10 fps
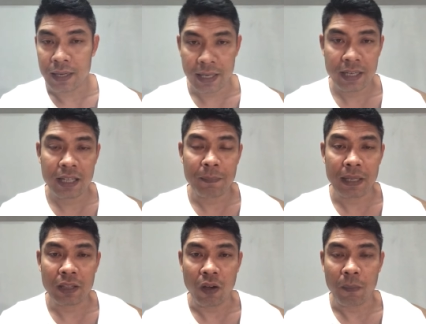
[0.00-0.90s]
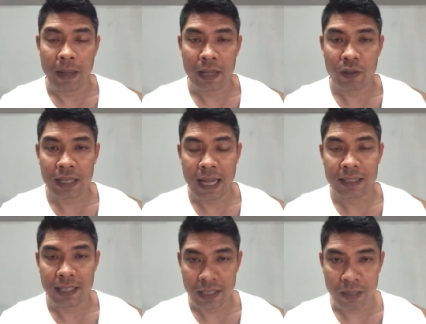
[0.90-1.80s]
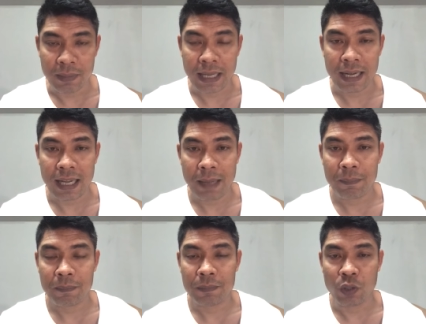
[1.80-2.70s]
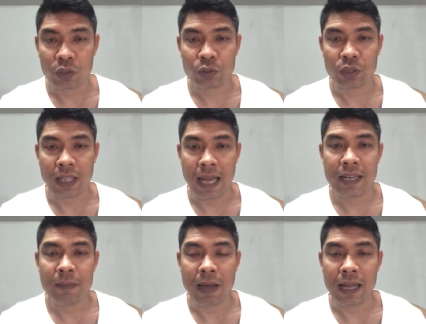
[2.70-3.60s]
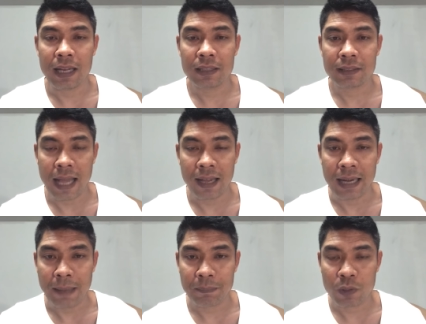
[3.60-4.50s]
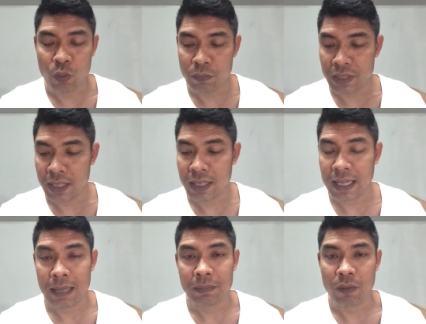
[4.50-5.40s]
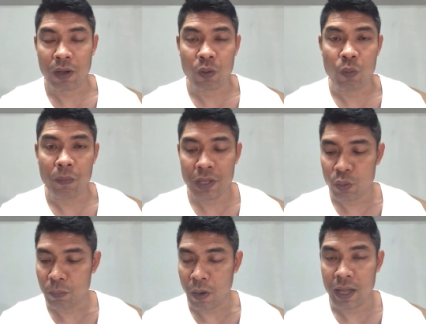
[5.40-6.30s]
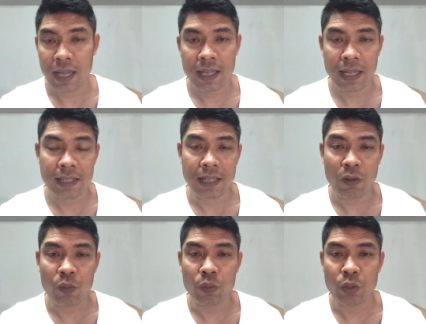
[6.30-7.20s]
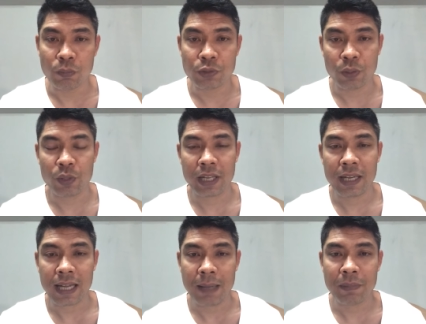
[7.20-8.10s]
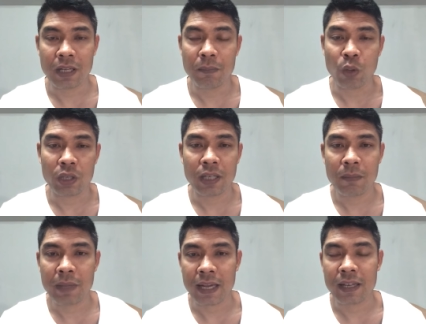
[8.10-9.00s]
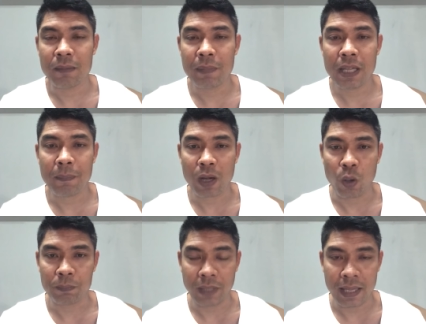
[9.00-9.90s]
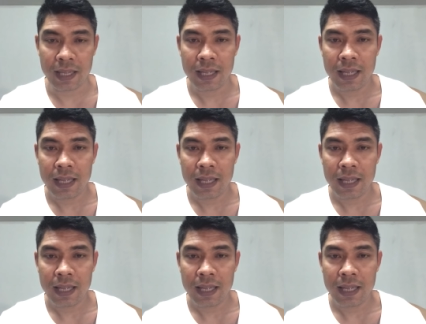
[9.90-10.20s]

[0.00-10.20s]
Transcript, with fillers: ฤทธิ์นี่เป็นต่อไปค่อนข้างจะเยอะเหมือนกันนะครับยกสุดท้ายนี้มาตั้งรับคุมเชิงนะครับ แต่ว่าคุมไม่อยู่ปล่อยให้ไอ้เจ้าหนุ่มสุรินนะครับ เดินบทเดินเบียดเดินบี้ประกบตี